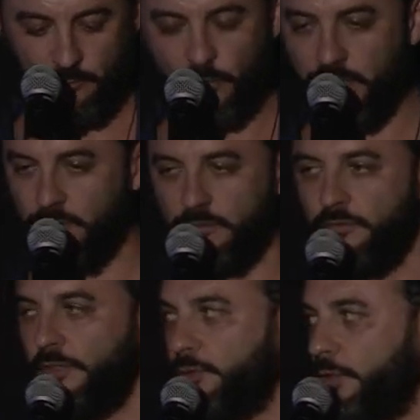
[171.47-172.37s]
bueno,
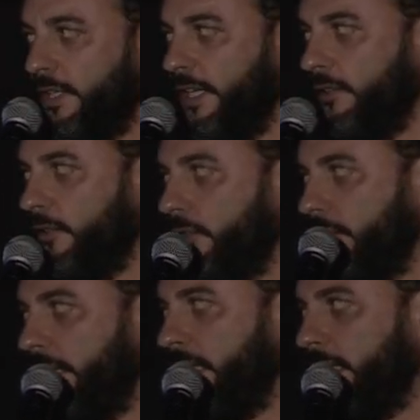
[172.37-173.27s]
fue
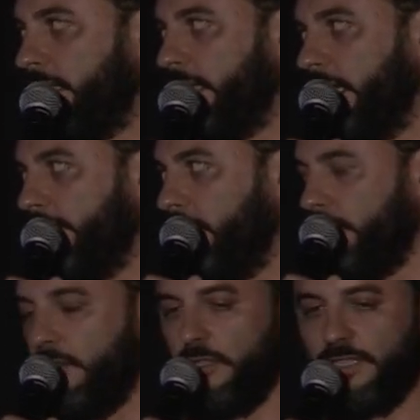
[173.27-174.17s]
surgiendo el,
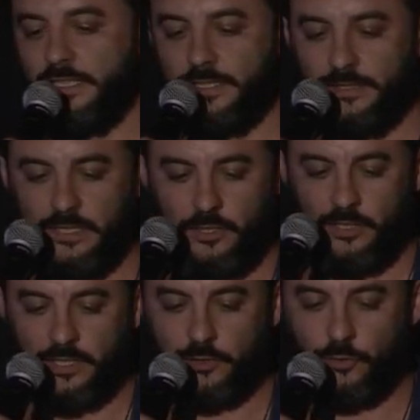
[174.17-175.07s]
guión. Lo interesante del
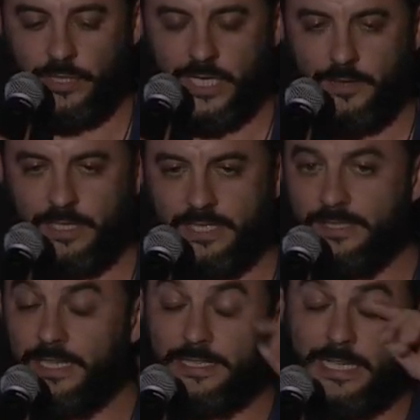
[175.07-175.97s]
guión es que yo viajaba a
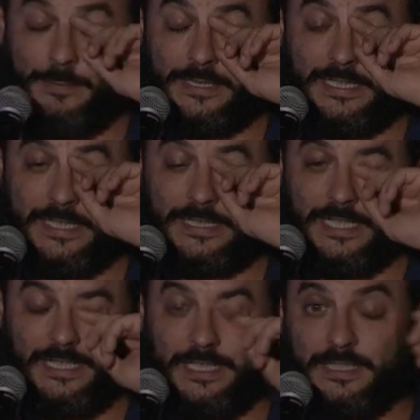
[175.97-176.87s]
Argentina, tenía pasaje
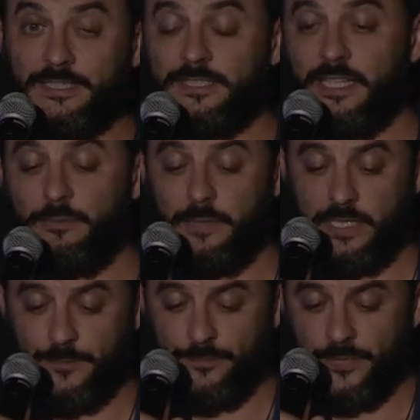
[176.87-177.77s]
ya en
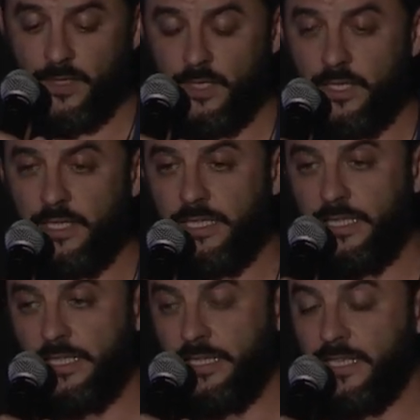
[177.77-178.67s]
diciembre
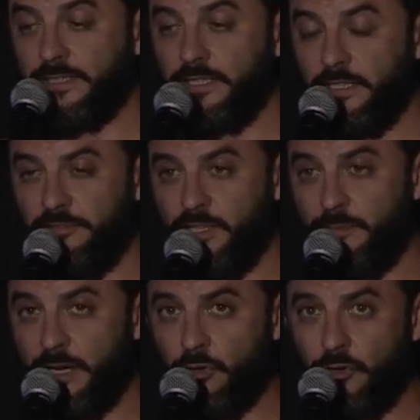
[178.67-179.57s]
y decidí
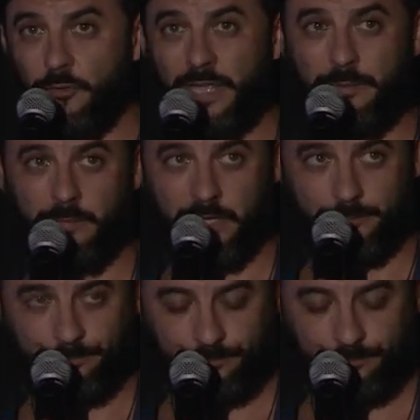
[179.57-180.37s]
filmarlo en noviembre.